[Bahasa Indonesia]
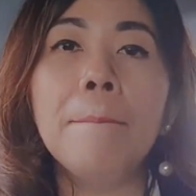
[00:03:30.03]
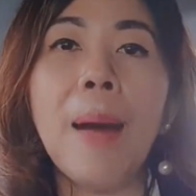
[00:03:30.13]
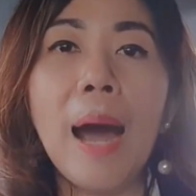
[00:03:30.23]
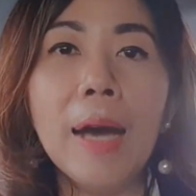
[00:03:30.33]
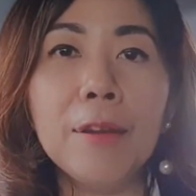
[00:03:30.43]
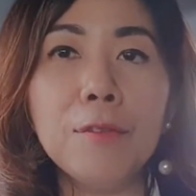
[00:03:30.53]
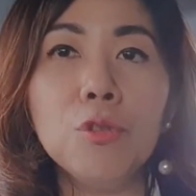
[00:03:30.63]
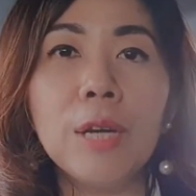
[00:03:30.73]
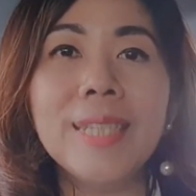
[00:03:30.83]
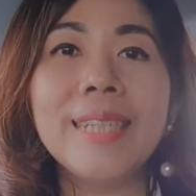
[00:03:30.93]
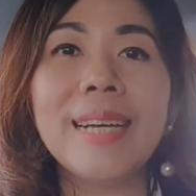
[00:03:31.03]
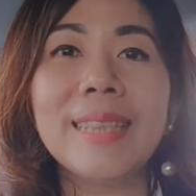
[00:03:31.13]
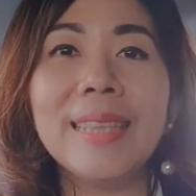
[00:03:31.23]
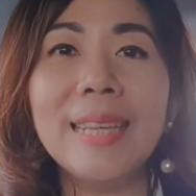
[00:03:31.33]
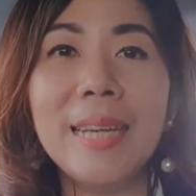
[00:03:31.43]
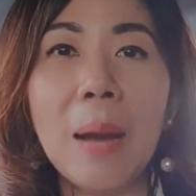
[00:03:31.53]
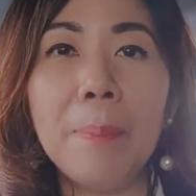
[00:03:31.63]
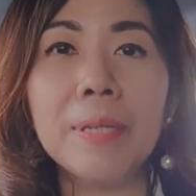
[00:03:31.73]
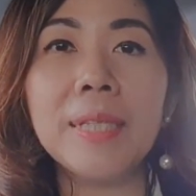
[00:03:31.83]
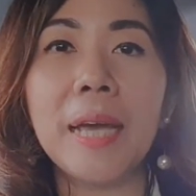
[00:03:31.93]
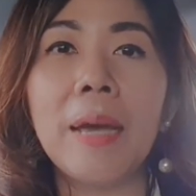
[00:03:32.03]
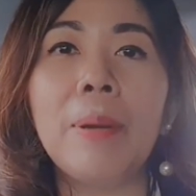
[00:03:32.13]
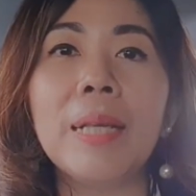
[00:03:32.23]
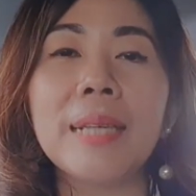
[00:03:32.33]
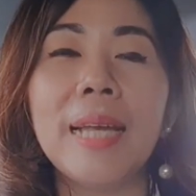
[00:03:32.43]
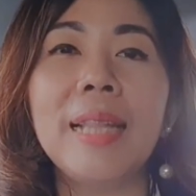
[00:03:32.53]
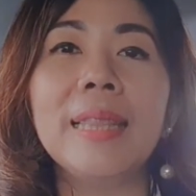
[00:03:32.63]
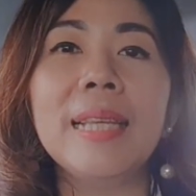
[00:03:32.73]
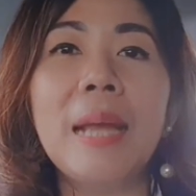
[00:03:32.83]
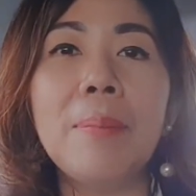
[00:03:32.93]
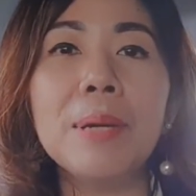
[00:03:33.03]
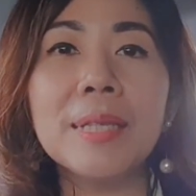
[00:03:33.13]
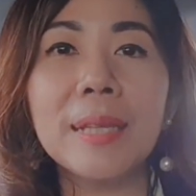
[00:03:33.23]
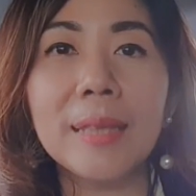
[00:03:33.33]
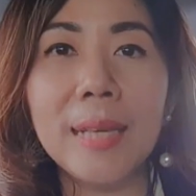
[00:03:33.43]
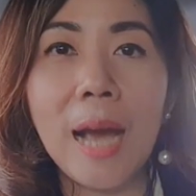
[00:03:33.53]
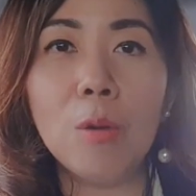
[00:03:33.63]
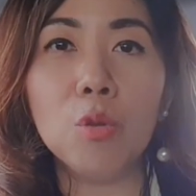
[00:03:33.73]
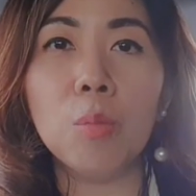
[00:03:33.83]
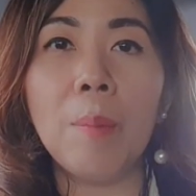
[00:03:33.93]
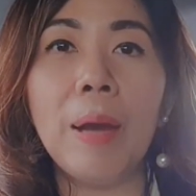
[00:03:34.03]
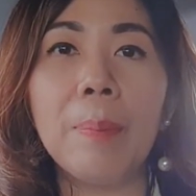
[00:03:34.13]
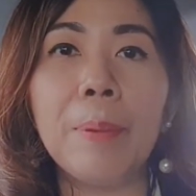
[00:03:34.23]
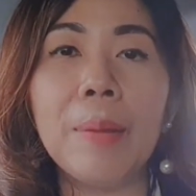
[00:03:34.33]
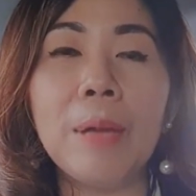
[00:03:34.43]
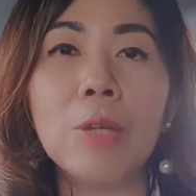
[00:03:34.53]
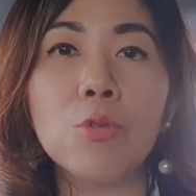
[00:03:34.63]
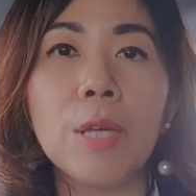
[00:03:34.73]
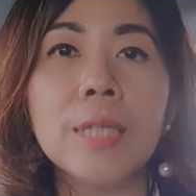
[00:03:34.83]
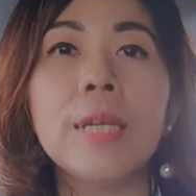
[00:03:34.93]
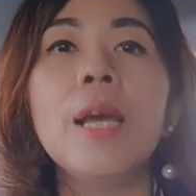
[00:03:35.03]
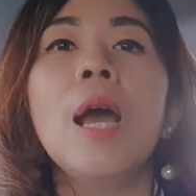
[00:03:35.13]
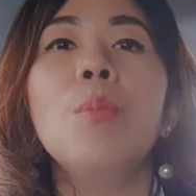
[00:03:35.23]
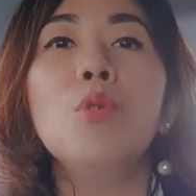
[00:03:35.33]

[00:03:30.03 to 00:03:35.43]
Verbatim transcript: Pak Arief juga jika tidak percaya pada saya dan tidak bersetia untuk membayar premi asuransi,